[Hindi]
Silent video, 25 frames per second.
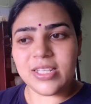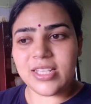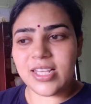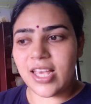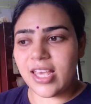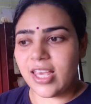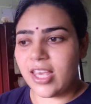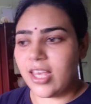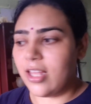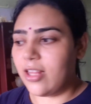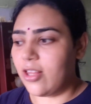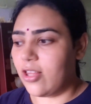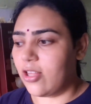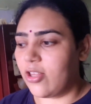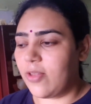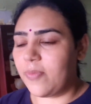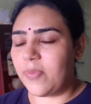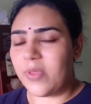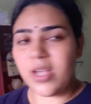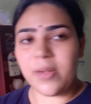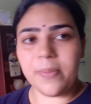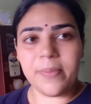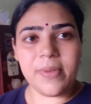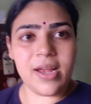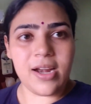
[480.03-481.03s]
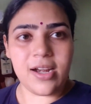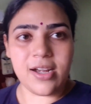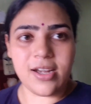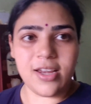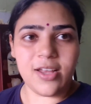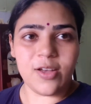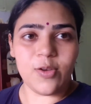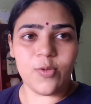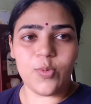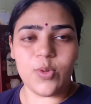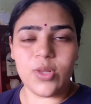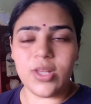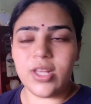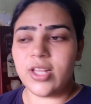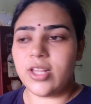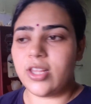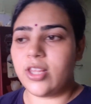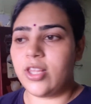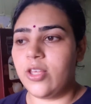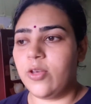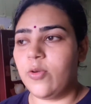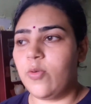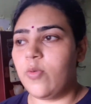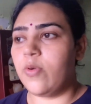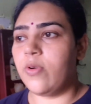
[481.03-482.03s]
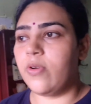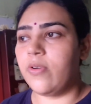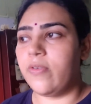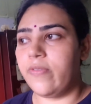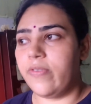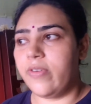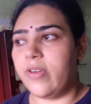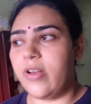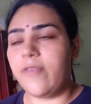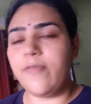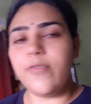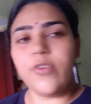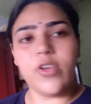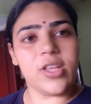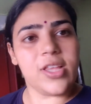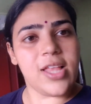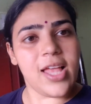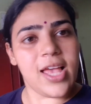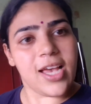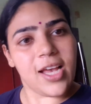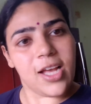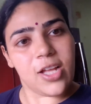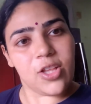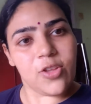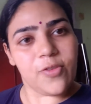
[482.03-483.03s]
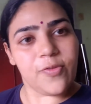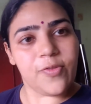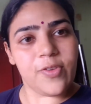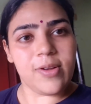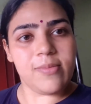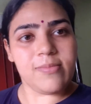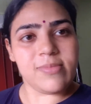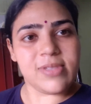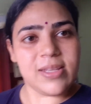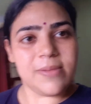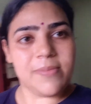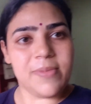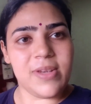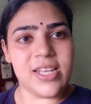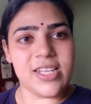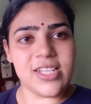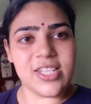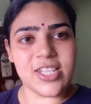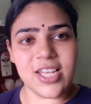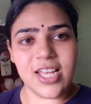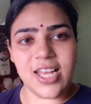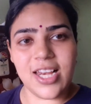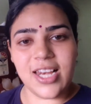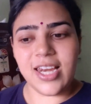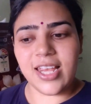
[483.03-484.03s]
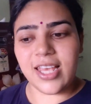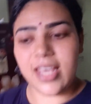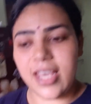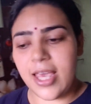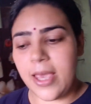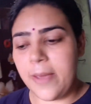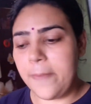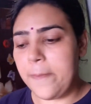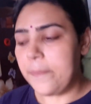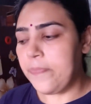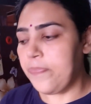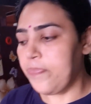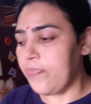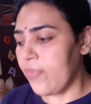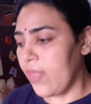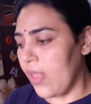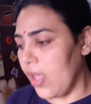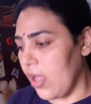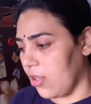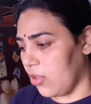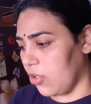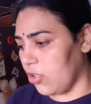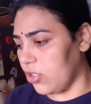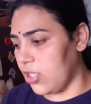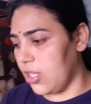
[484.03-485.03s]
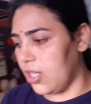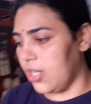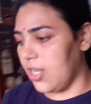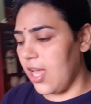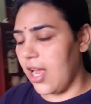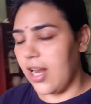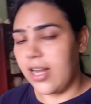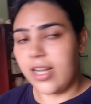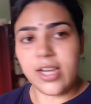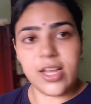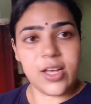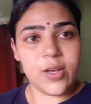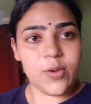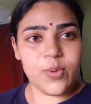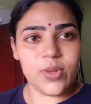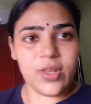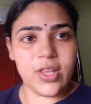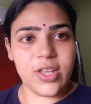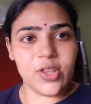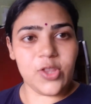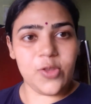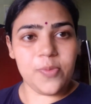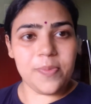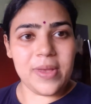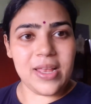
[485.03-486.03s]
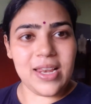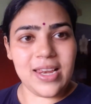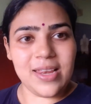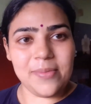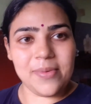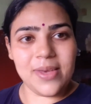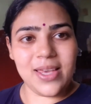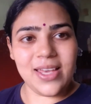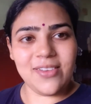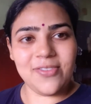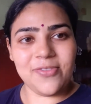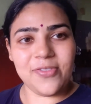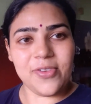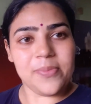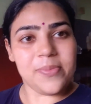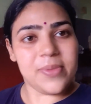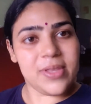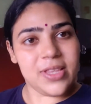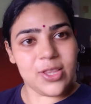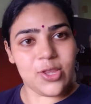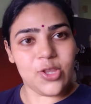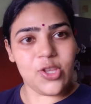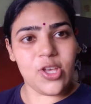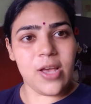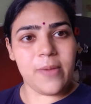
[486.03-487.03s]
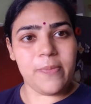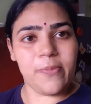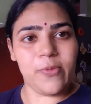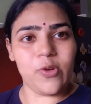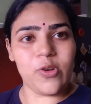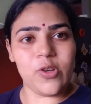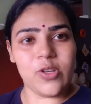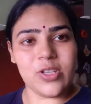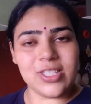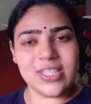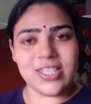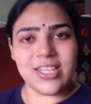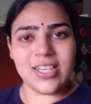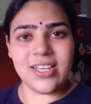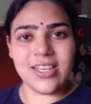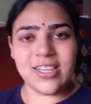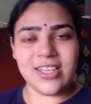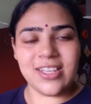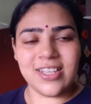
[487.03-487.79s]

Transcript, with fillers: जाएंगे तो तब तो तक मैं आटा गूंद देती हूँ फिर अभी आएगा तो फिर हम सब लंच कर लेंगे तो चलिए आटा गूंद देती हूँ पहले मैं फिर मिलती हूँ आप लोगों से